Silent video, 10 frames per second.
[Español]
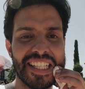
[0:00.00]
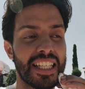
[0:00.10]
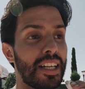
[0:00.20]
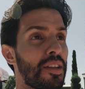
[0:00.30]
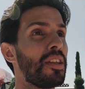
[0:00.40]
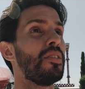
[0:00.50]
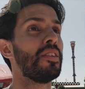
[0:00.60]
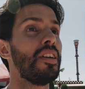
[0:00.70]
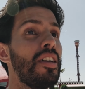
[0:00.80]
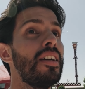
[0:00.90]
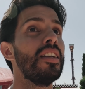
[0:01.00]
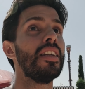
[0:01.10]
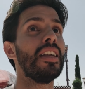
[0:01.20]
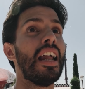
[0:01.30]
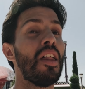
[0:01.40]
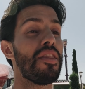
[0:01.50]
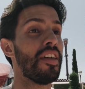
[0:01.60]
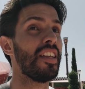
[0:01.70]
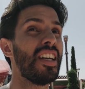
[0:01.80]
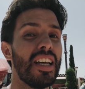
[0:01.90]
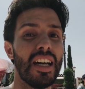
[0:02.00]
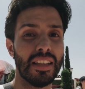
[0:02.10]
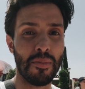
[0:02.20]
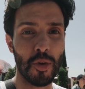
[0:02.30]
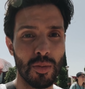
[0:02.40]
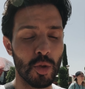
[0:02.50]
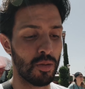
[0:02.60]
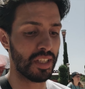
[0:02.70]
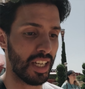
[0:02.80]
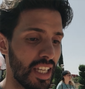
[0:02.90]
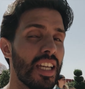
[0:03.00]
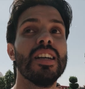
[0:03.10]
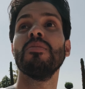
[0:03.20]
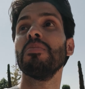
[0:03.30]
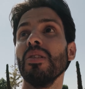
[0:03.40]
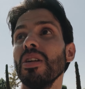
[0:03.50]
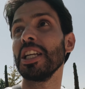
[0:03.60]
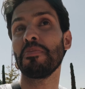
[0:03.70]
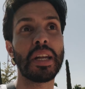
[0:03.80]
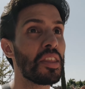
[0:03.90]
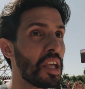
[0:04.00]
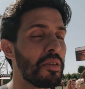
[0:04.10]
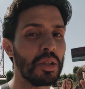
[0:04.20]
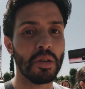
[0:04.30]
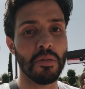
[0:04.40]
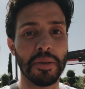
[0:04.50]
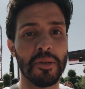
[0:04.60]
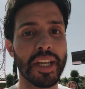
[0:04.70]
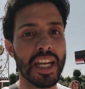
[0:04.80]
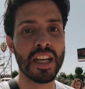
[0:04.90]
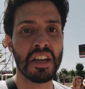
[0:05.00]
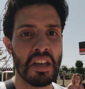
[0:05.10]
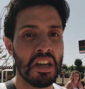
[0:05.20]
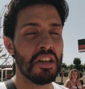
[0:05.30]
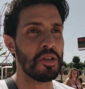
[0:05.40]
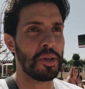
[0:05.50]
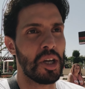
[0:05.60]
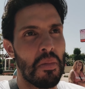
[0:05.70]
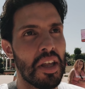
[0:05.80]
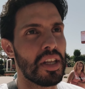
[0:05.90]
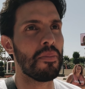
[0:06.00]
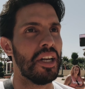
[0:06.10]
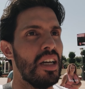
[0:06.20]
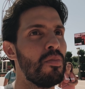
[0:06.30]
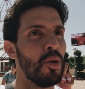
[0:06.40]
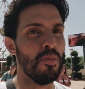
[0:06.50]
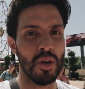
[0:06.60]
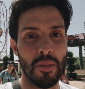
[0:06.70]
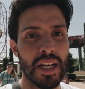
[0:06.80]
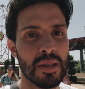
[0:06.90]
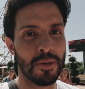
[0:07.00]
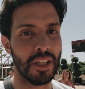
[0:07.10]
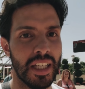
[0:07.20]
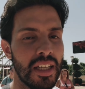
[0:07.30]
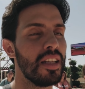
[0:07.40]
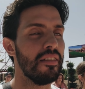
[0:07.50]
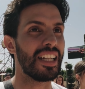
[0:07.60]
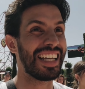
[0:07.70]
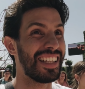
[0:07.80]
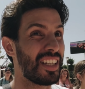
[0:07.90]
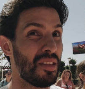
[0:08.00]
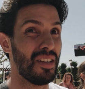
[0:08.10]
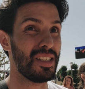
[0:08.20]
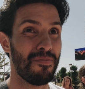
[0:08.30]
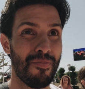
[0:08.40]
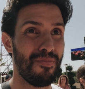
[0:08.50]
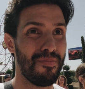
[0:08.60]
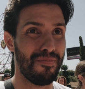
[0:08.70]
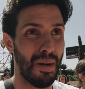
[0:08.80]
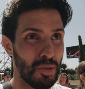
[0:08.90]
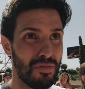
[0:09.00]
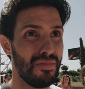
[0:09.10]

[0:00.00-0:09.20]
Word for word: esa atracción y la lanzadera tampoco hay mucho más aquí. Un poco la experiencia de ver todo, pero vaya, yo creo que merece la pena por un poco más porque de verdad que la atracción es, vamos,